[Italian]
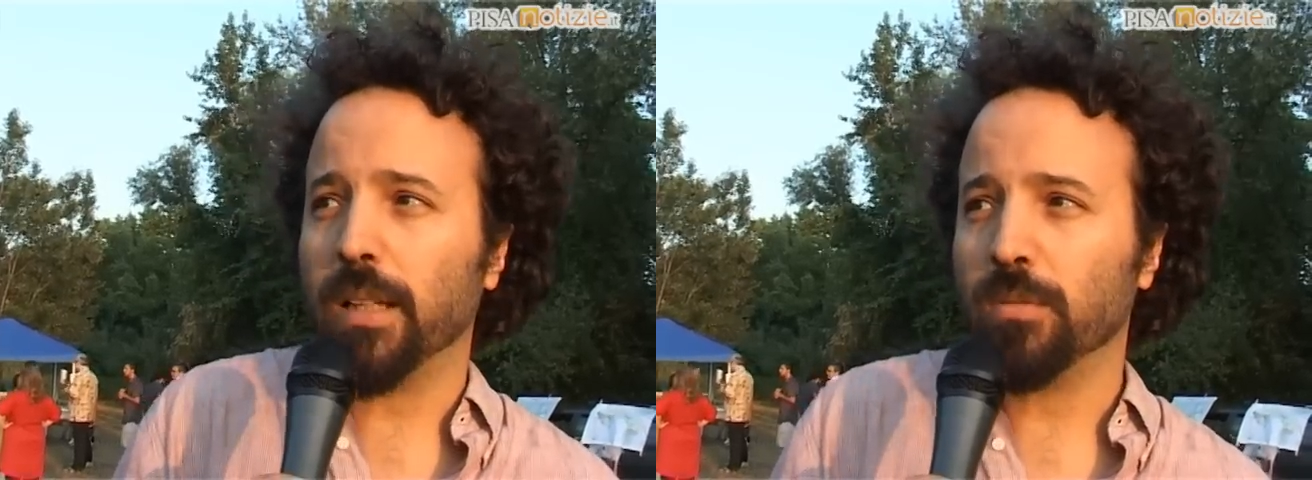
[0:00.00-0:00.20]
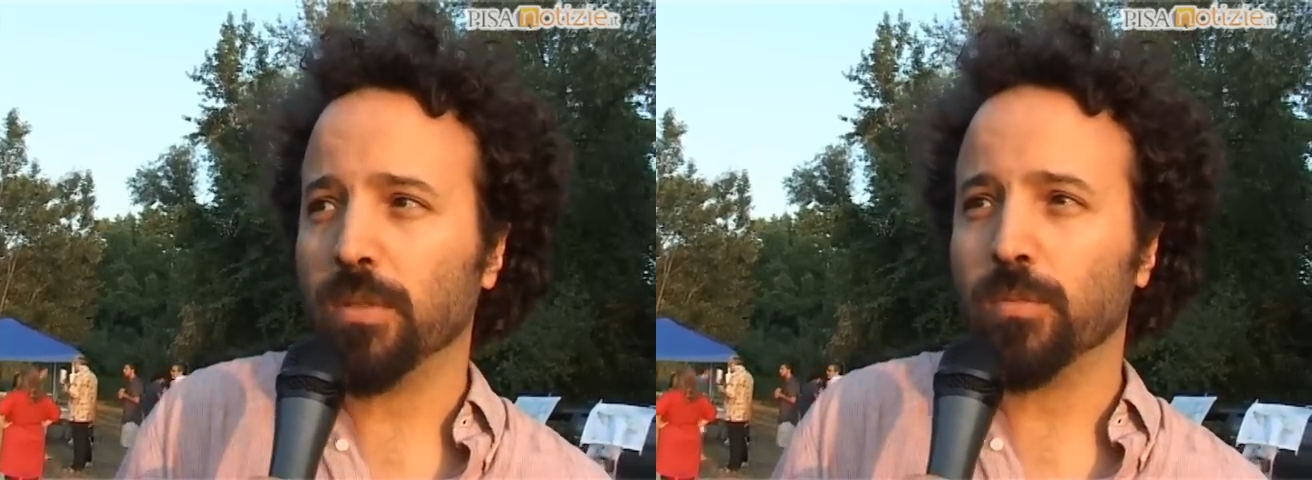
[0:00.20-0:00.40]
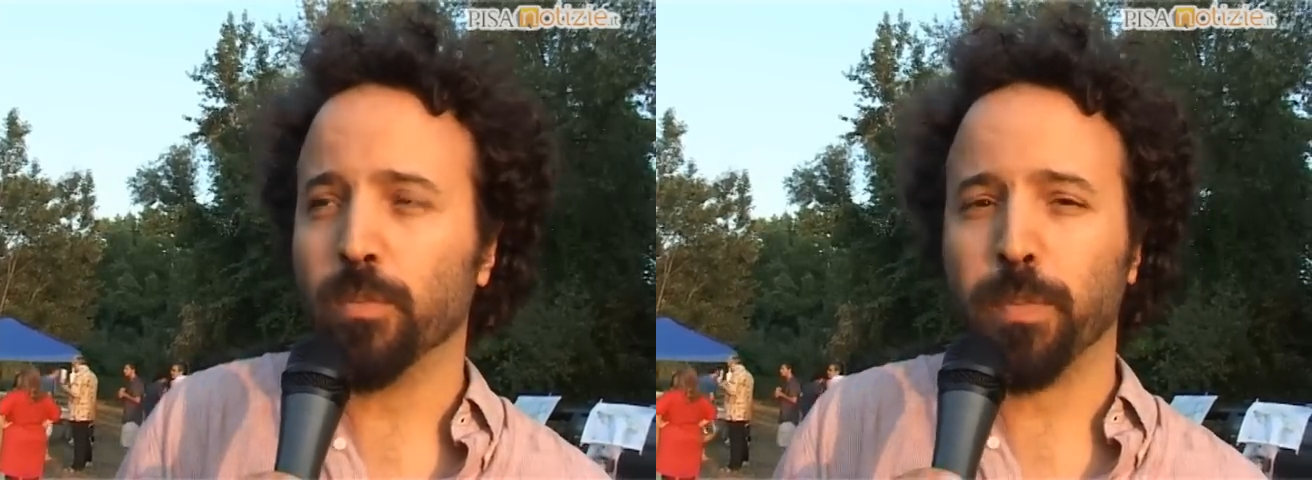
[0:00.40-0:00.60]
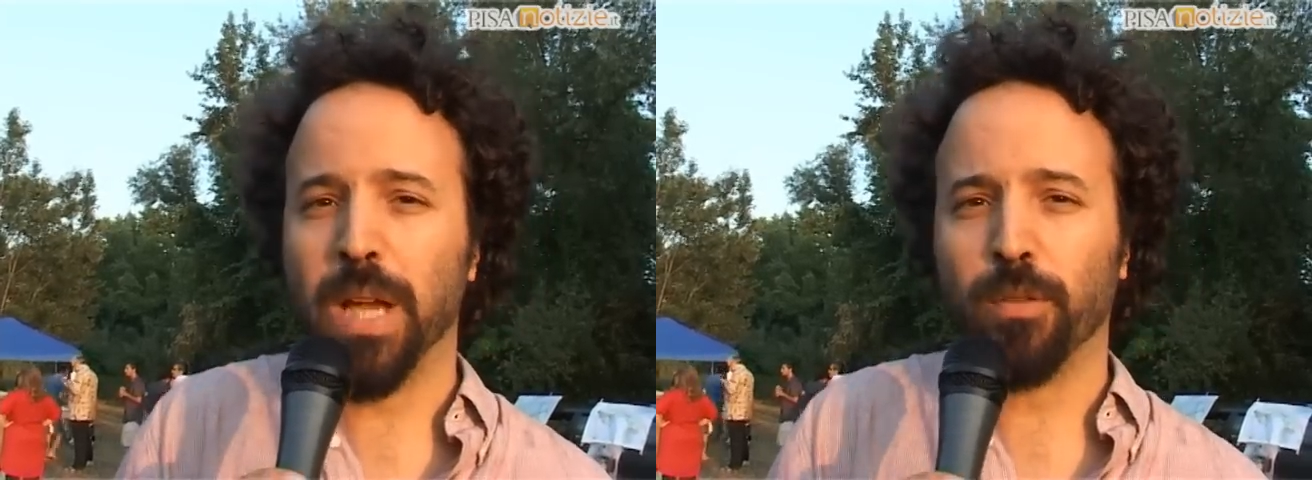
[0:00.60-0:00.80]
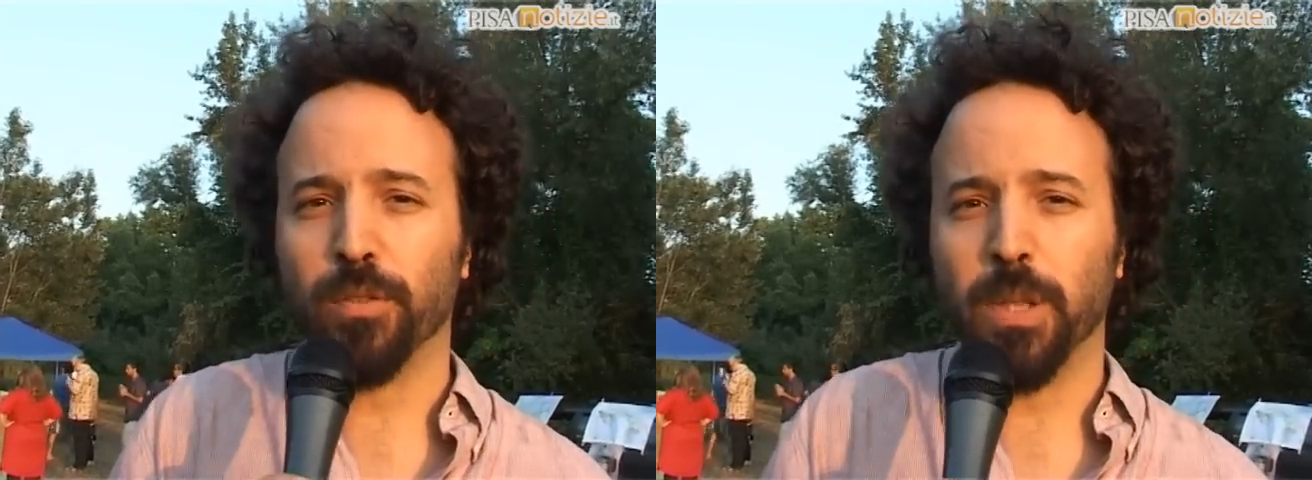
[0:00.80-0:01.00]
un
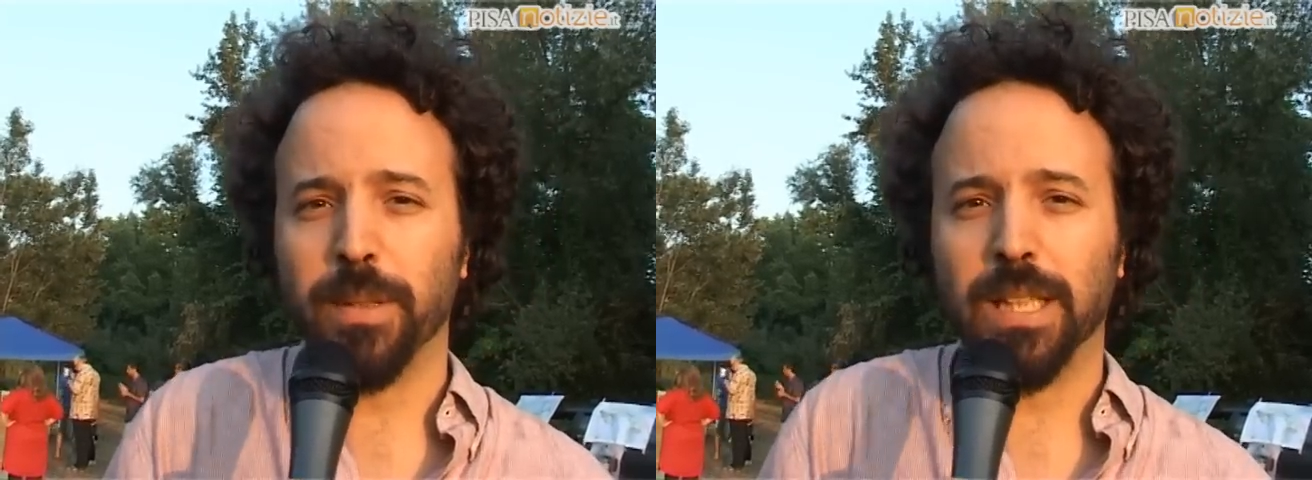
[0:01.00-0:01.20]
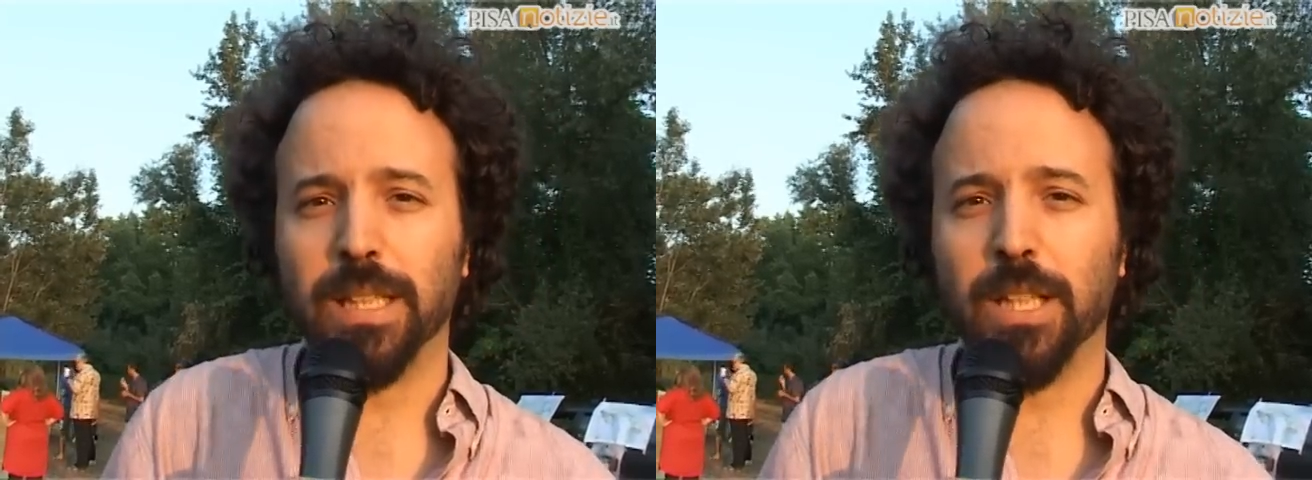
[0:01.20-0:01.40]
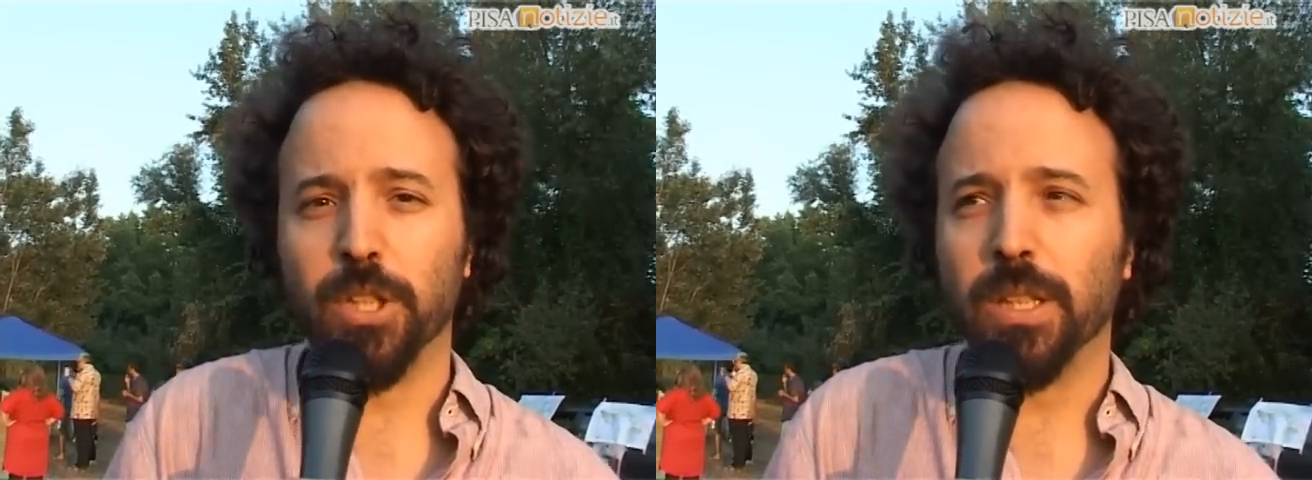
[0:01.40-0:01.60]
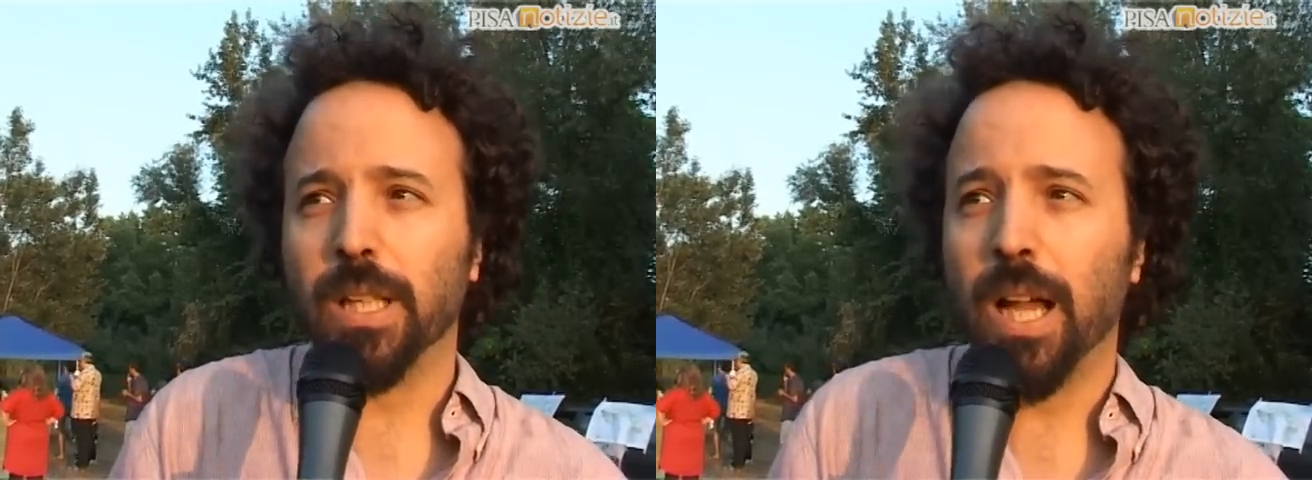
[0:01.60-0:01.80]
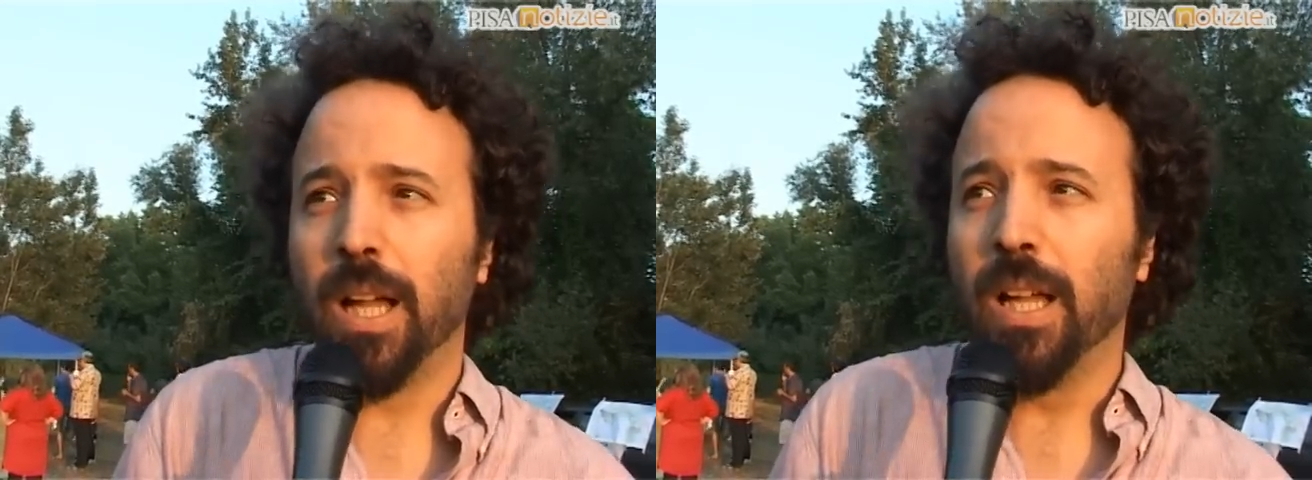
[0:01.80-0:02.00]
piano fondamentale della
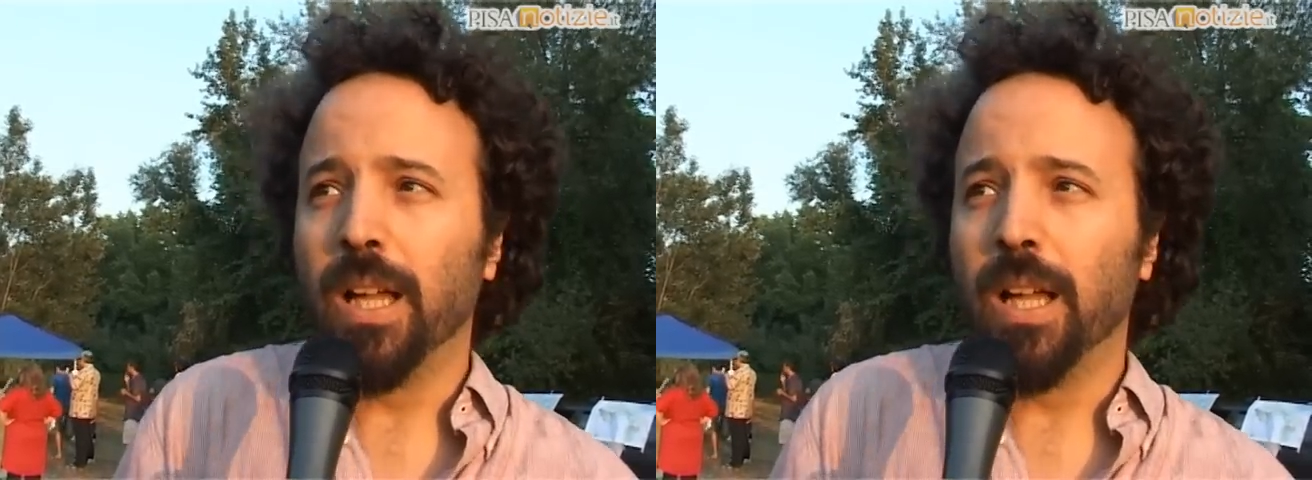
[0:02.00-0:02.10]
città,